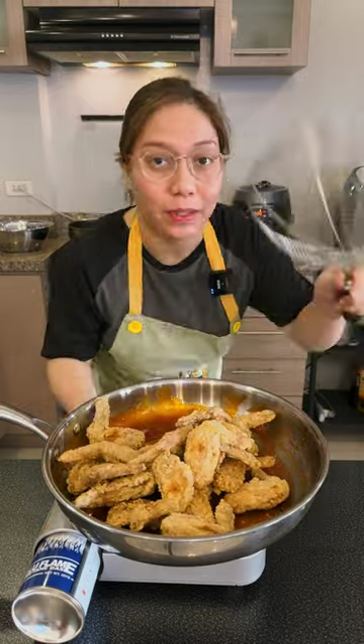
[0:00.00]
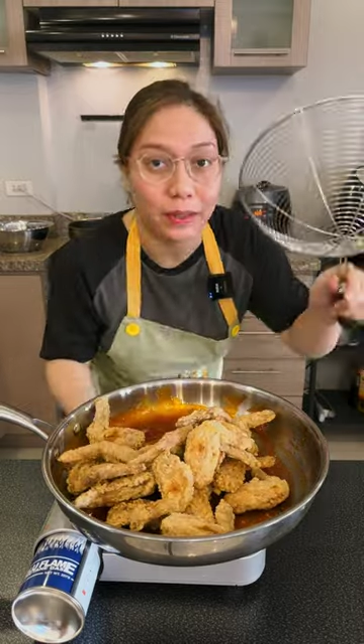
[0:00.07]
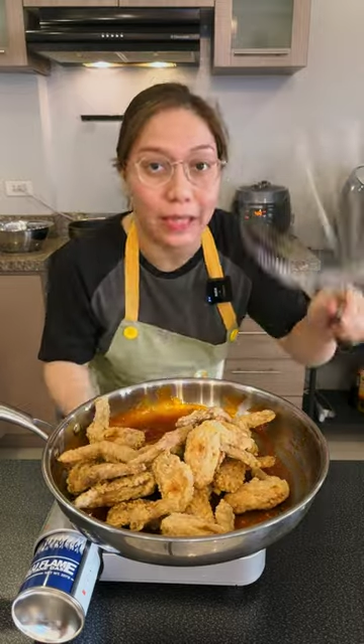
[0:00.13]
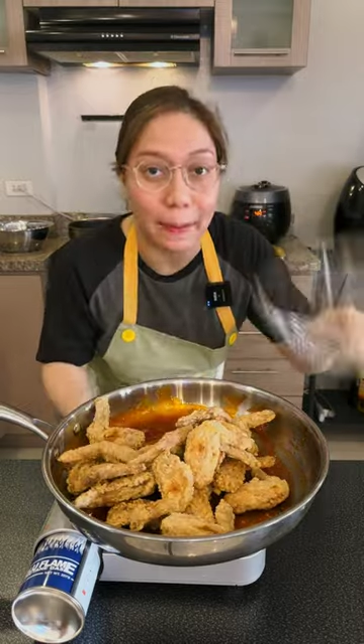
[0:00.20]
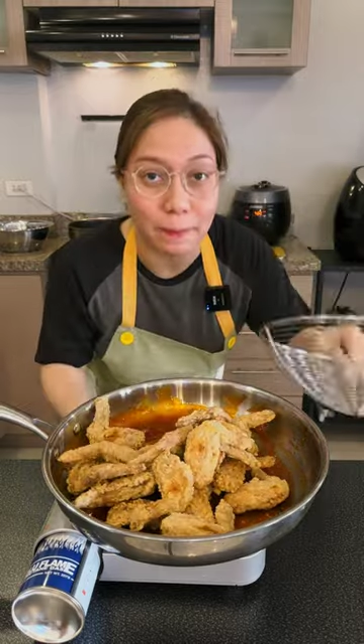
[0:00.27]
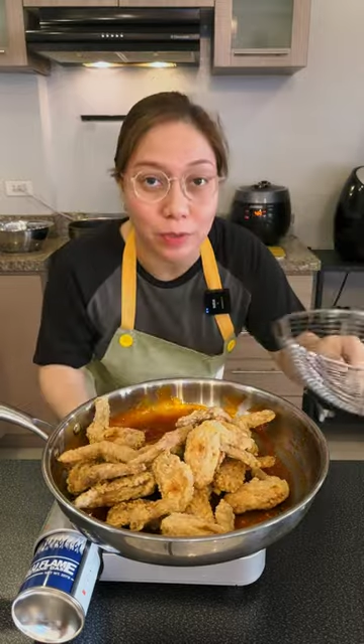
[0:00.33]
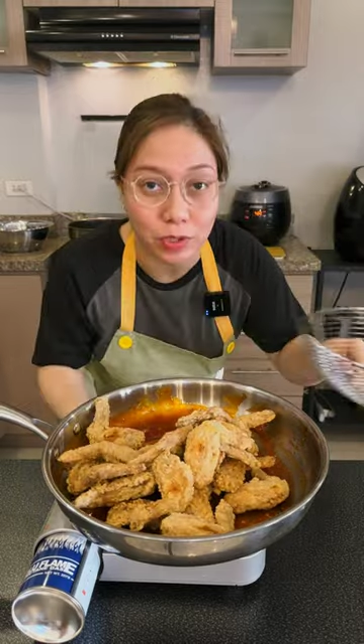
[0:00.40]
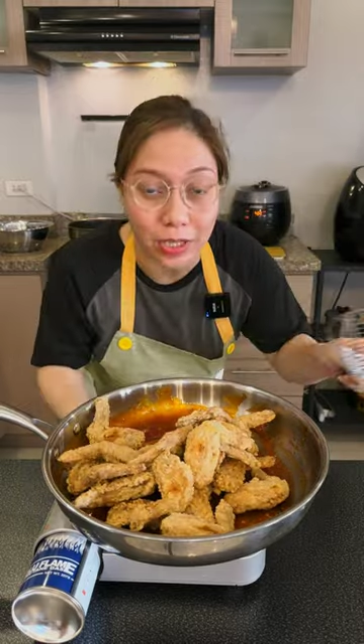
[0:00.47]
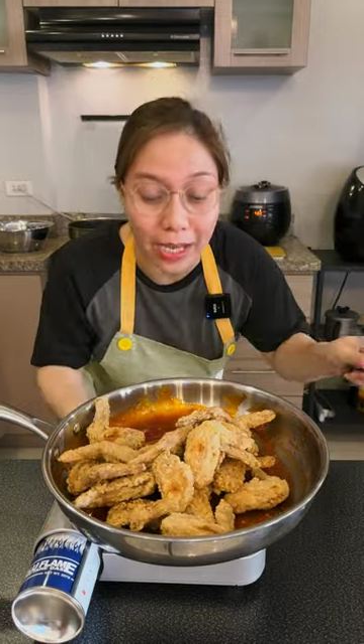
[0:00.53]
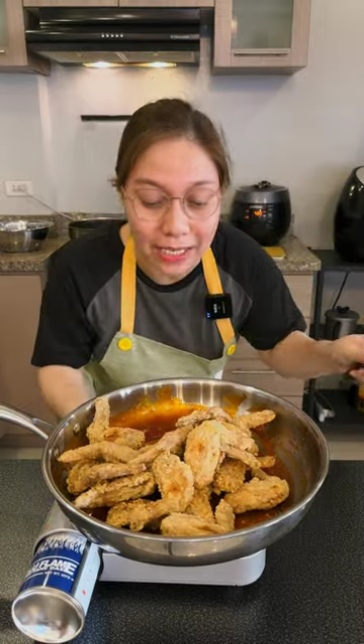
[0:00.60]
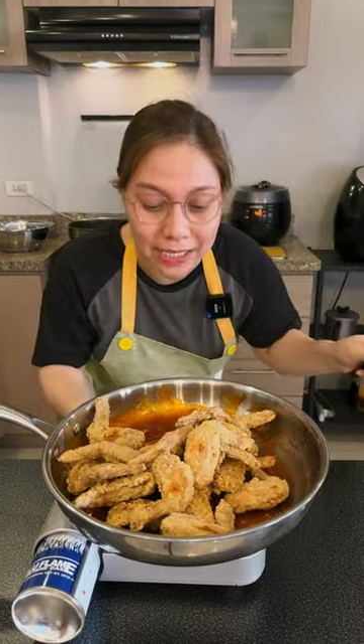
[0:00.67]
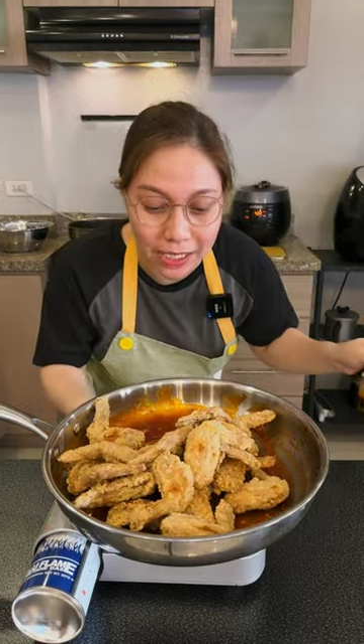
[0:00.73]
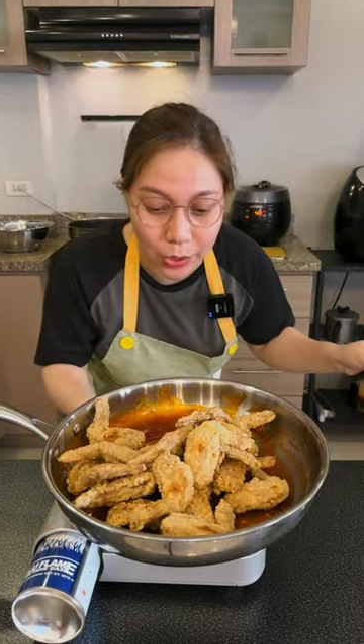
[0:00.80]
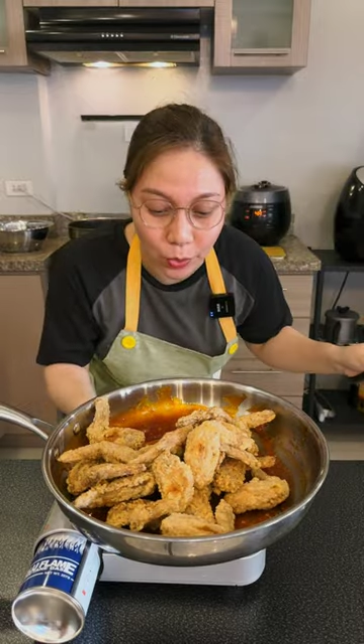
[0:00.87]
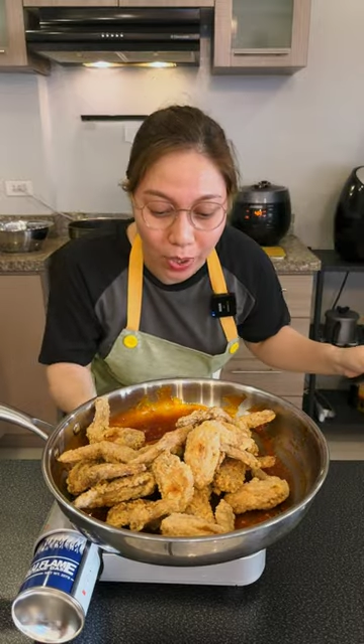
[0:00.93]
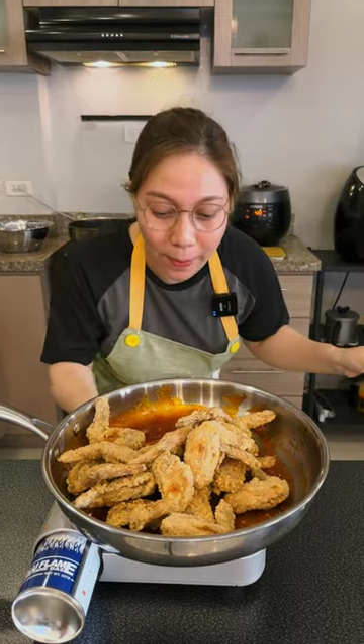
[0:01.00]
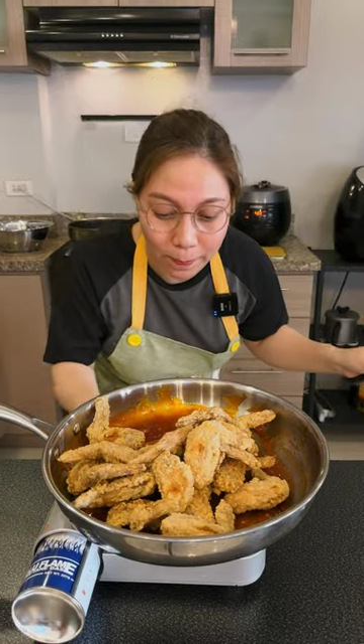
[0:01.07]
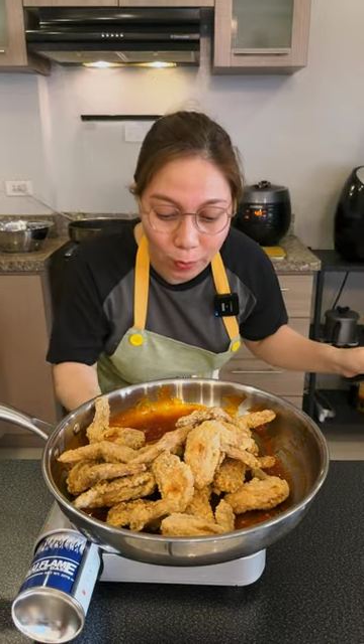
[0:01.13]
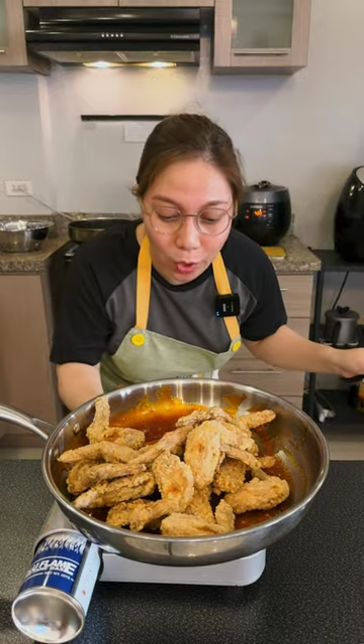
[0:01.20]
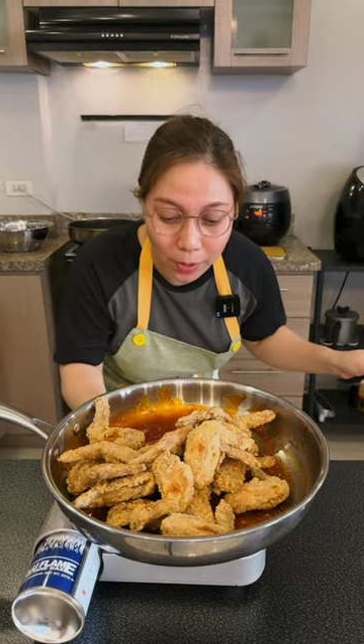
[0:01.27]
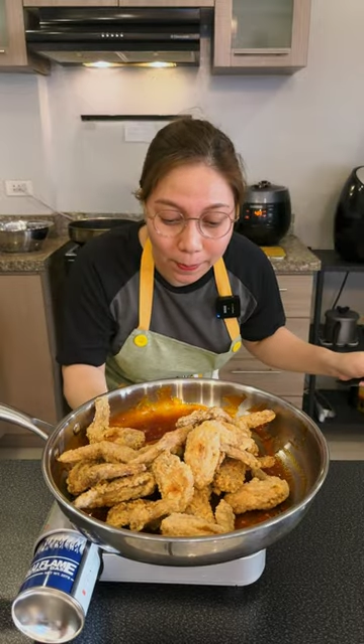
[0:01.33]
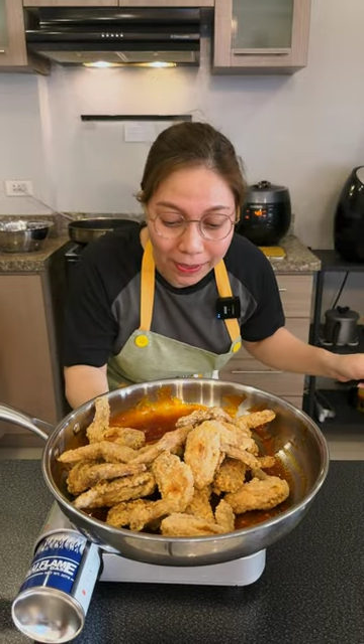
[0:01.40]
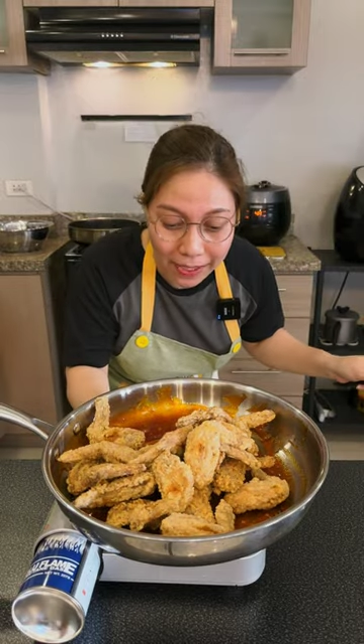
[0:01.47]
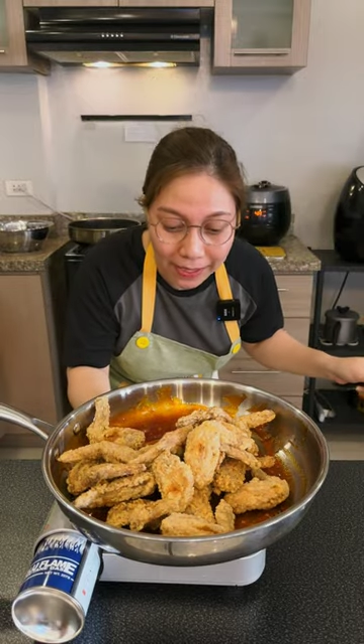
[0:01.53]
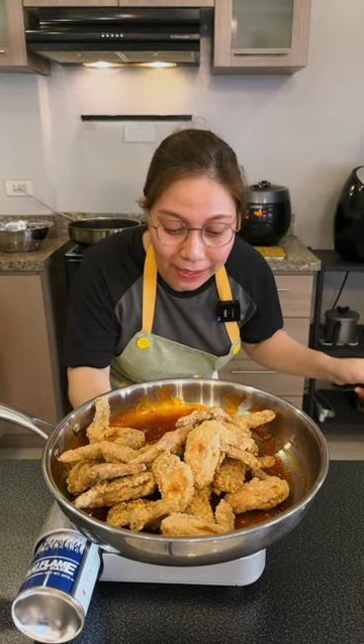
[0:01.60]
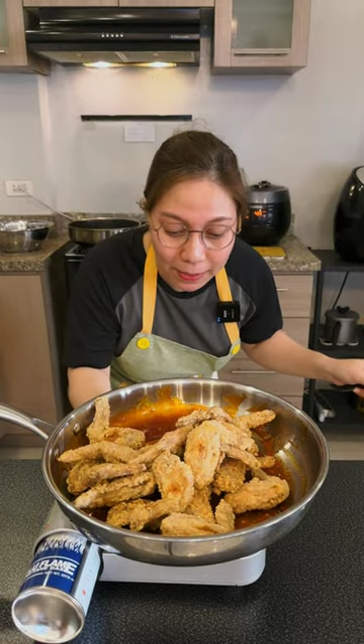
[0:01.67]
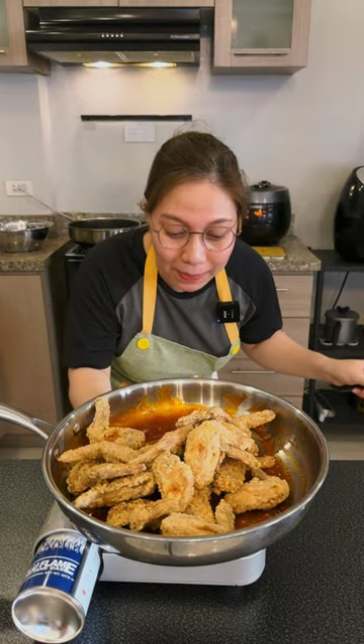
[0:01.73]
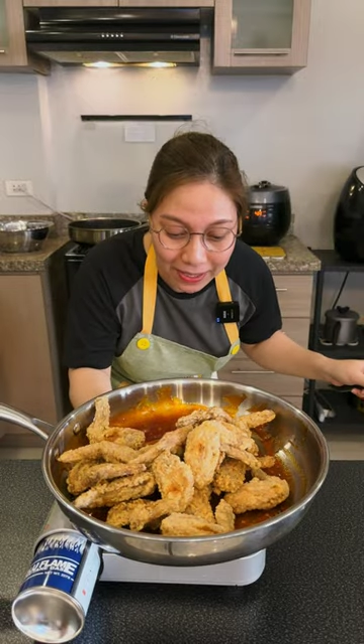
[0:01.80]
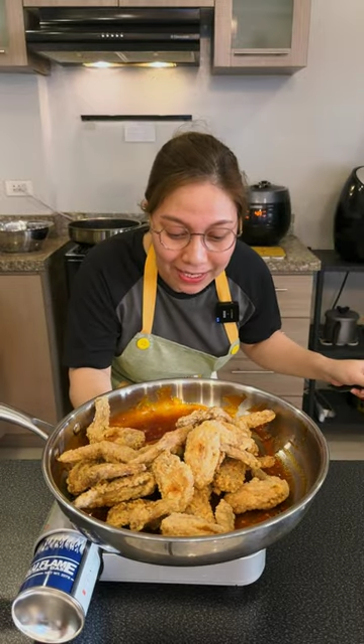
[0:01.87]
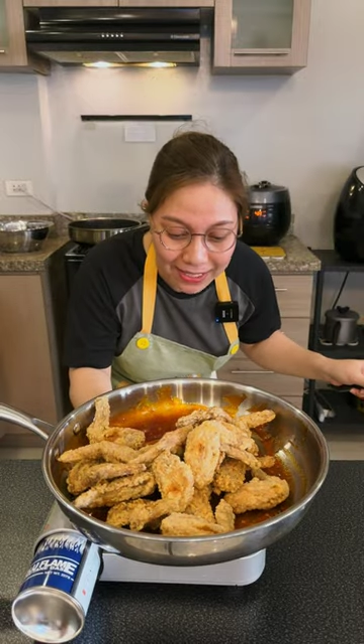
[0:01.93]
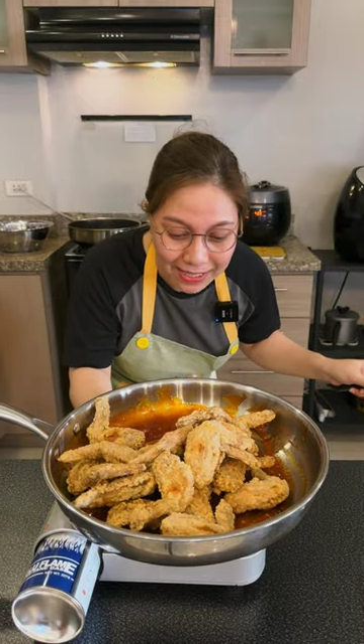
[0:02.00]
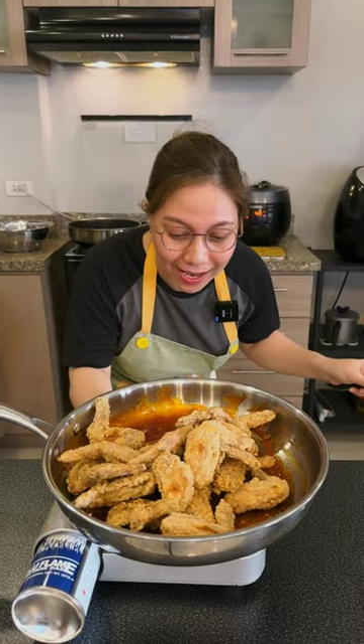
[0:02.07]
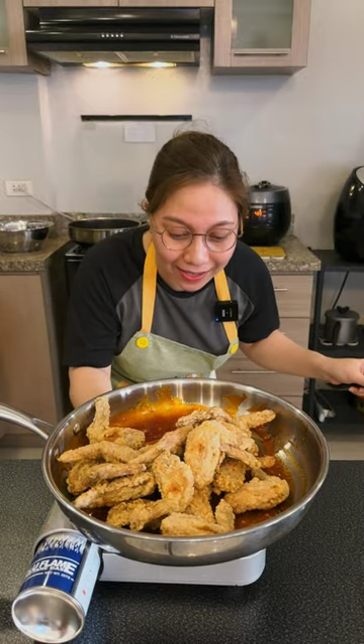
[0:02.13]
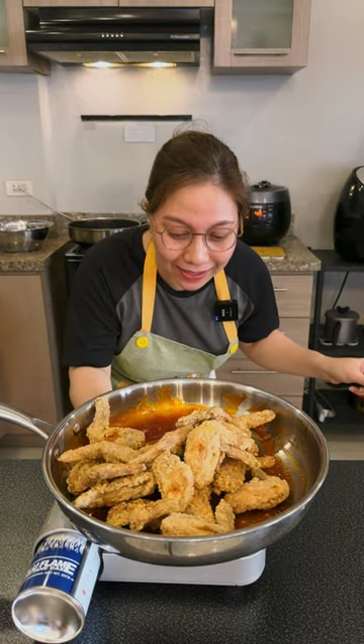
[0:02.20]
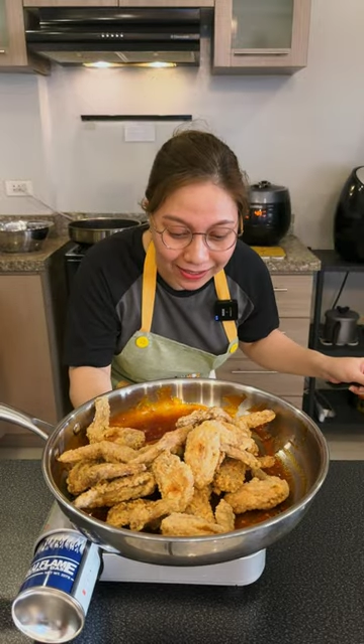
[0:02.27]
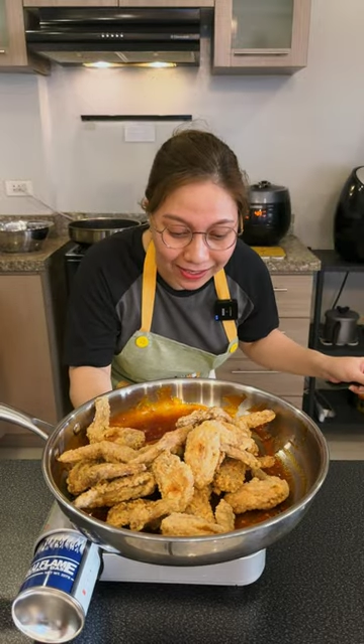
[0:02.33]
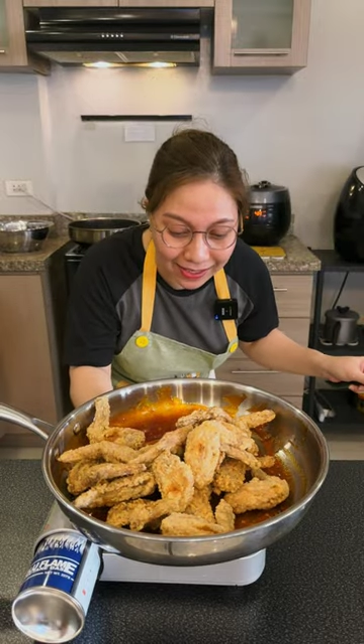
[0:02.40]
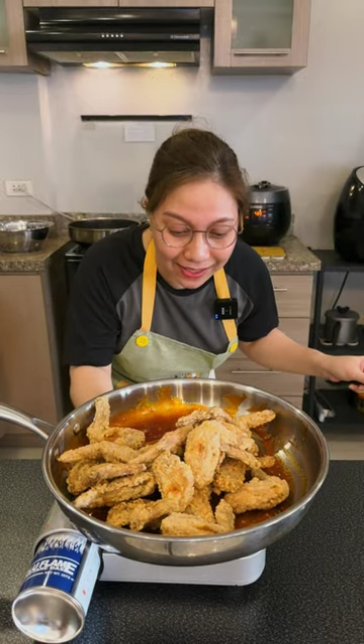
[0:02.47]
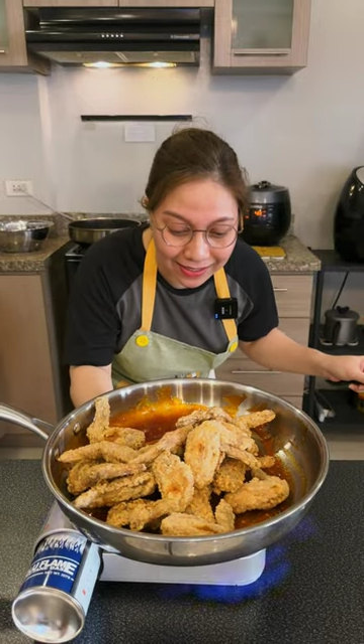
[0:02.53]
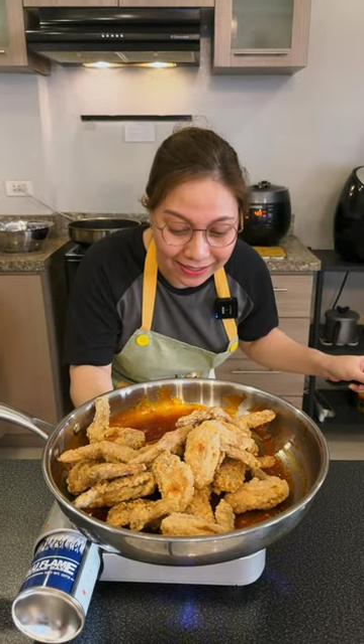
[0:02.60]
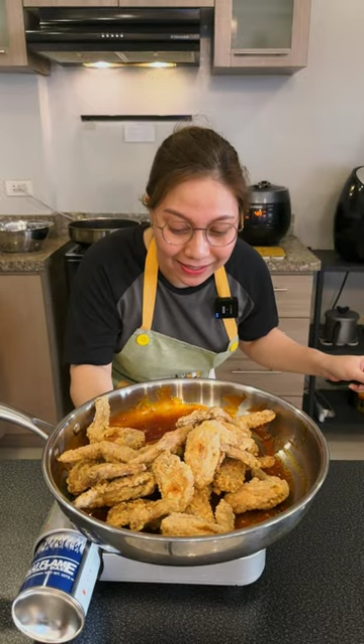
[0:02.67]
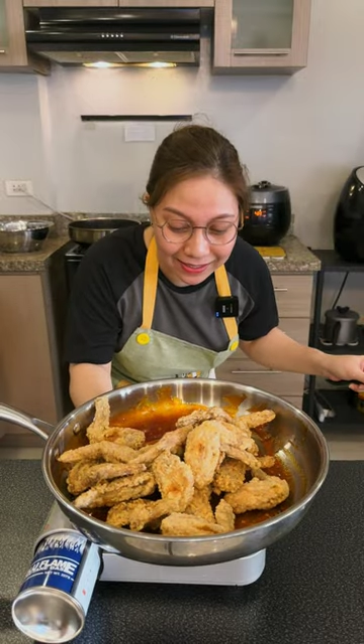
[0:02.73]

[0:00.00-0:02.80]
Tapos lakasan yung apoy para hindi maging sagi.